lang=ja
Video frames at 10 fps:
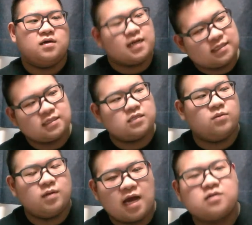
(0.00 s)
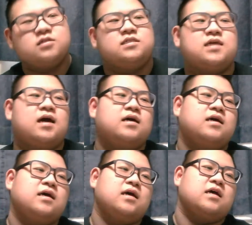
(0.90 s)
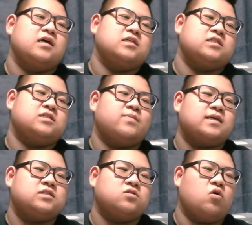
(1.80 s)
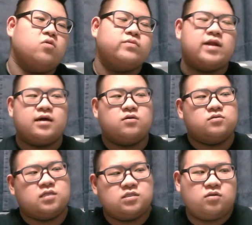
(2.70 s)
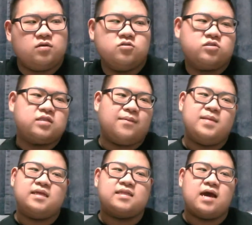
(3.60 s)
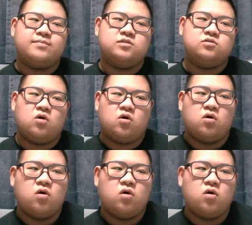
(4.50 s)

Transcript: 稼がせても楽にさ、スマッシュホームランコンテストで打ったメーター分の、